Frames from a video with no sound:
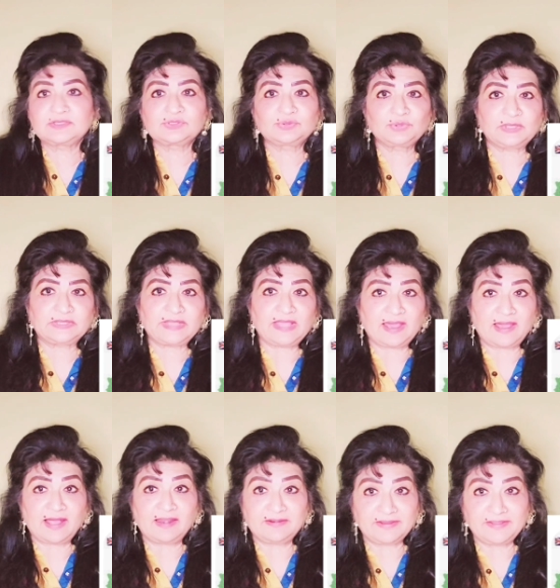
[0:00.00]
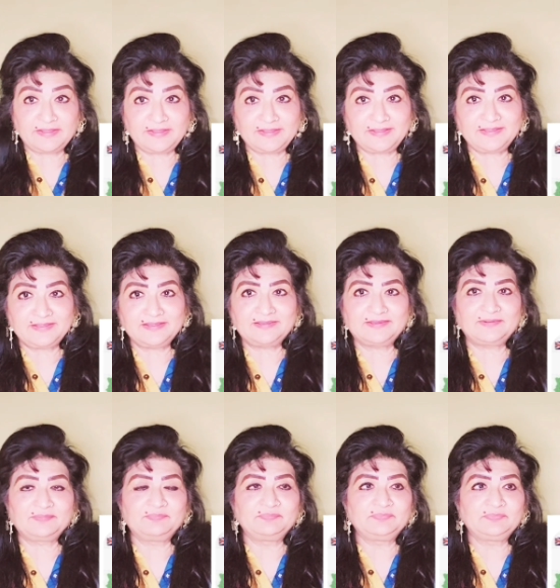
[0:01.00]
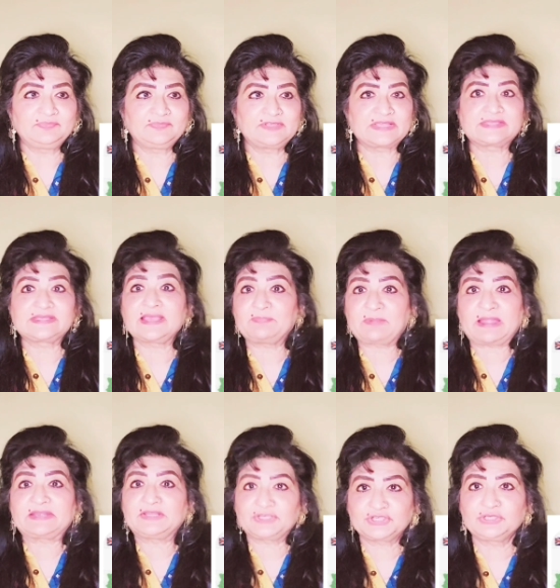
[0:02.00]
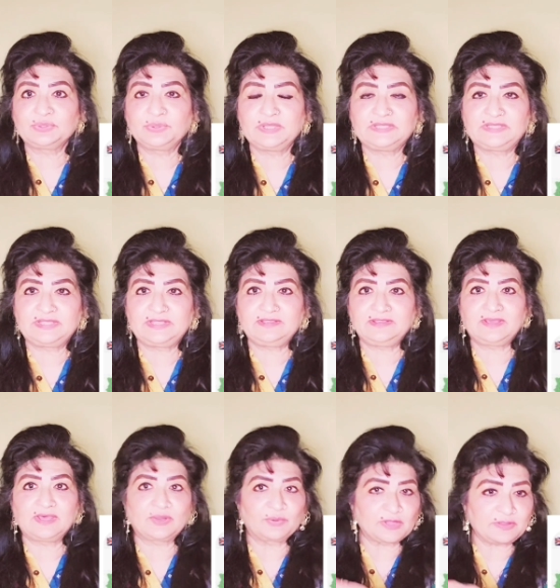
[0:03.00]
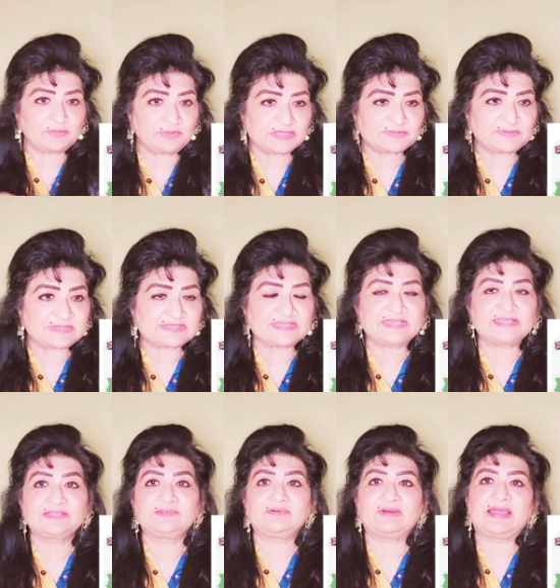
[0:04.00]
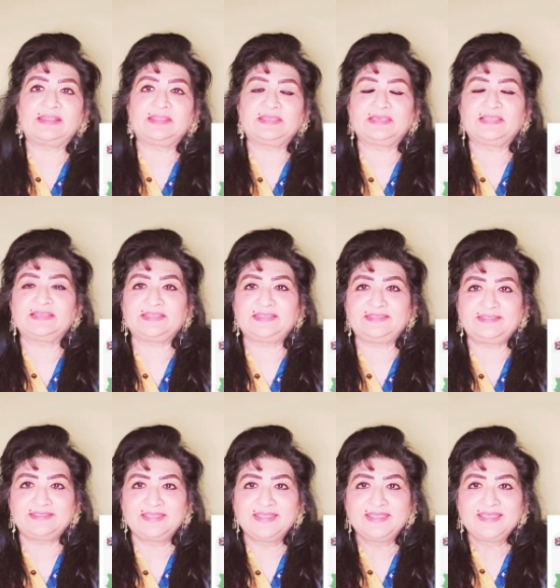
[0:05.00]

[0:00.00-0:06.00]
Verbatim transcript: सूरत हाल रही um, जैसे पार्टीशन हुई थी घरों के बीच में से दीवार निकल गई